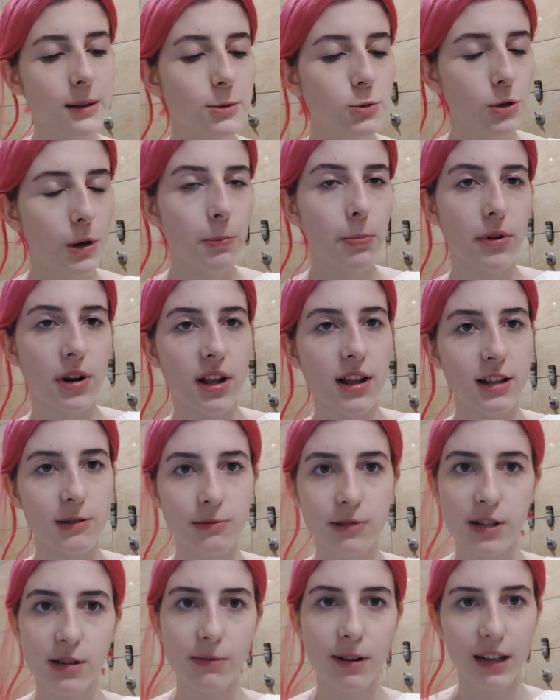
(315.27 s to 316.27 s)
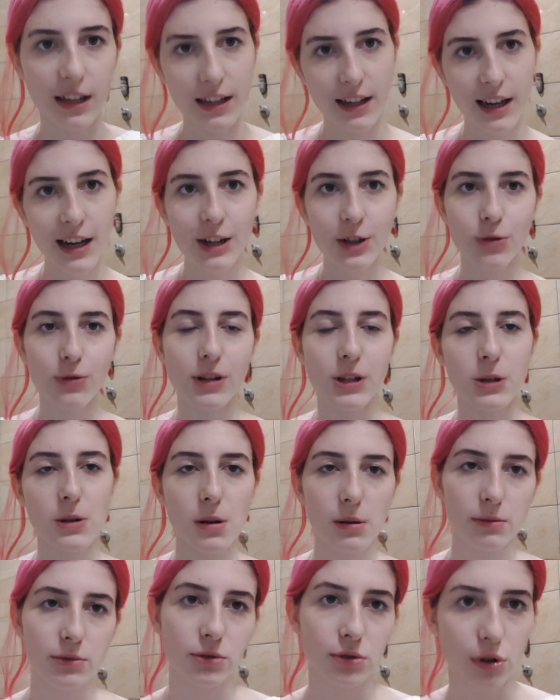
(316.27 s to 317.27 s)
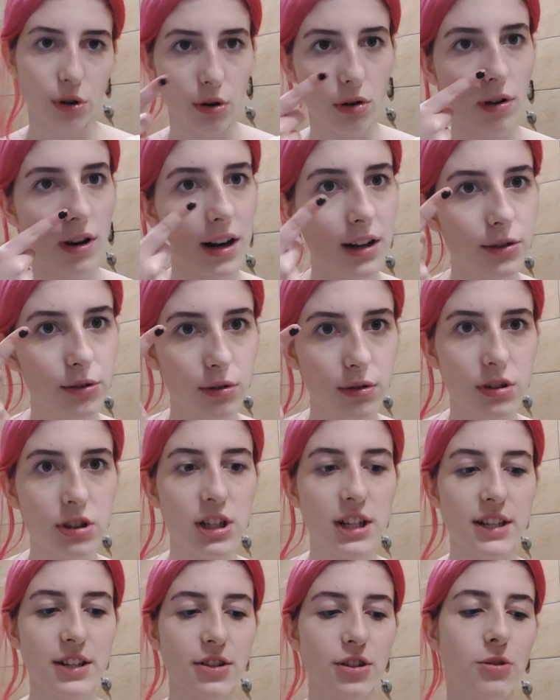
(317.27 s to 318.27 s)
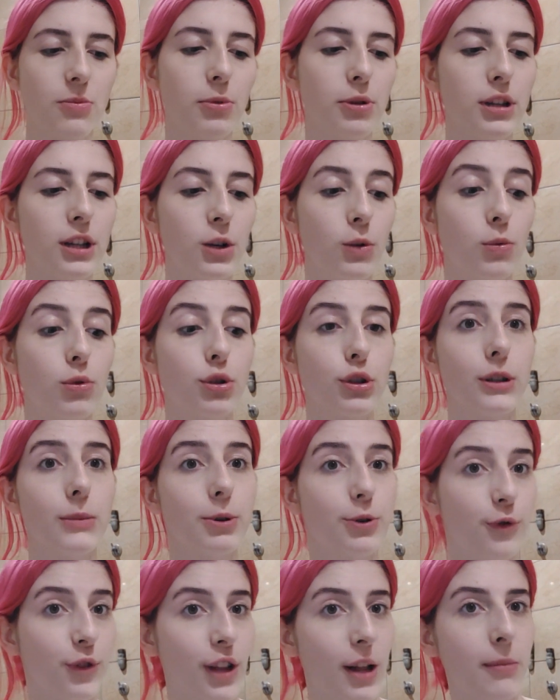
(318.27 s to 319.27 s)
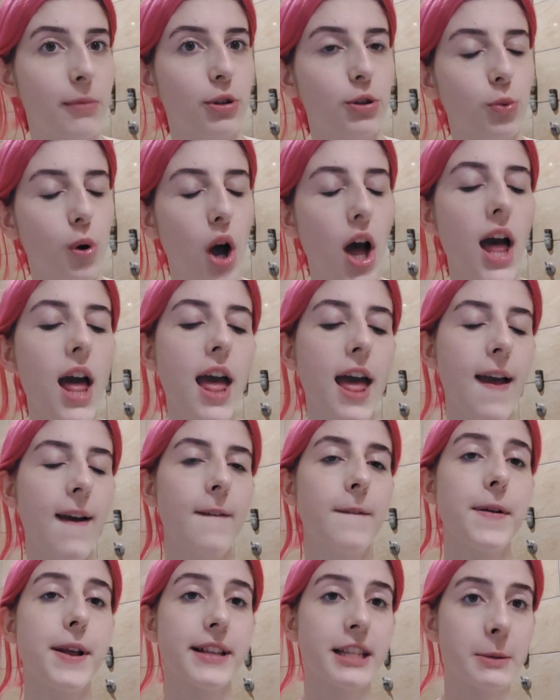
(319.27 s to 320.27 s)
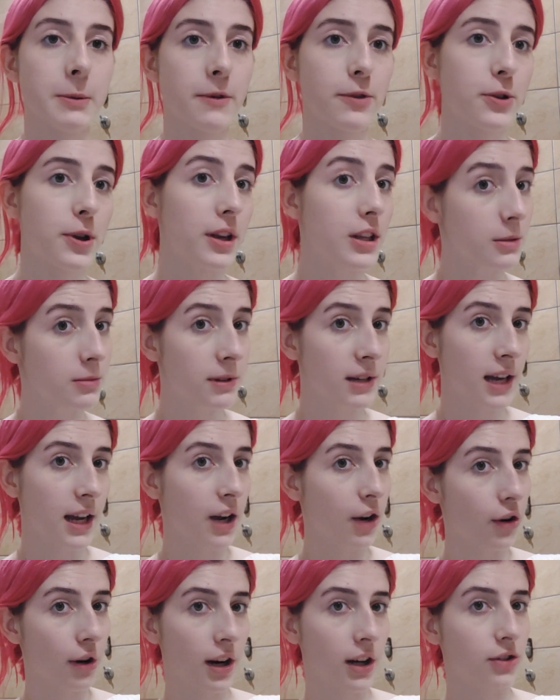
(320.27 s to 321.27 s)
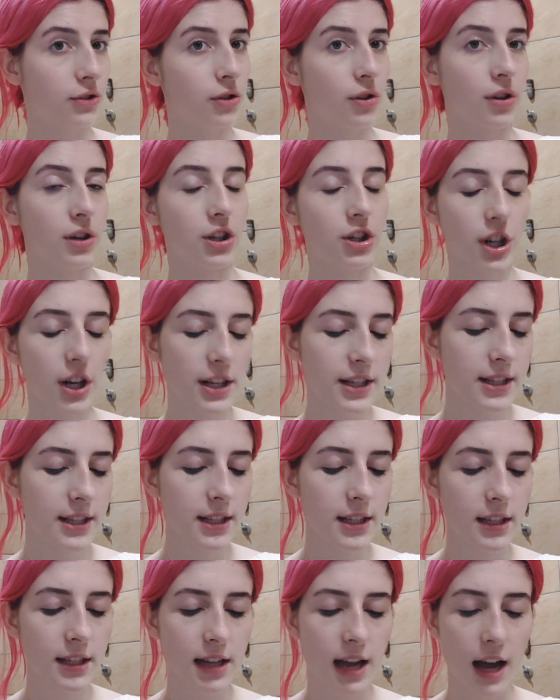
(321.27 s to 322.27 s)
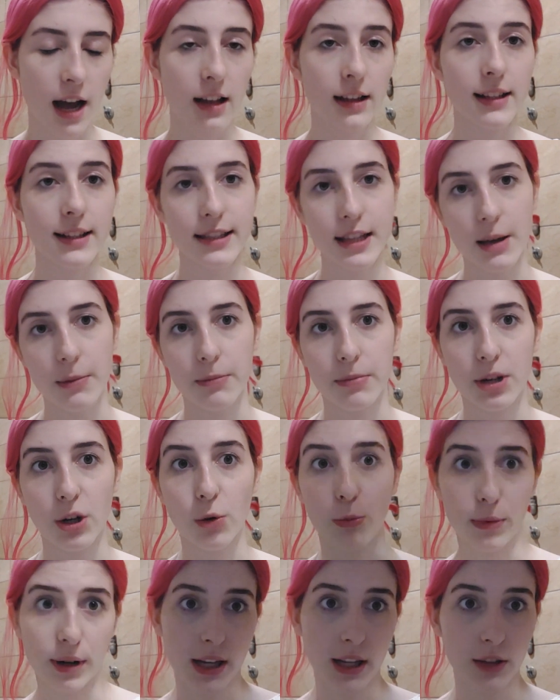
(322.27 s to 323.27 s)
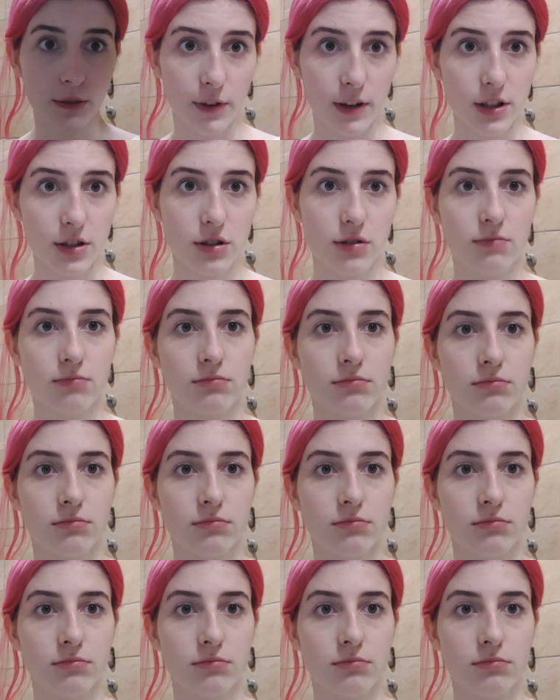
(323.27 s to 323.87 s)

przyszła pora na zmycie makijażu, no ja mam tylko korektor i rzęsy zrobione i ułożone brwi na mydło, więc najpierw tutaj zmyję korektor i rzęsy, a następnie umyję twarz.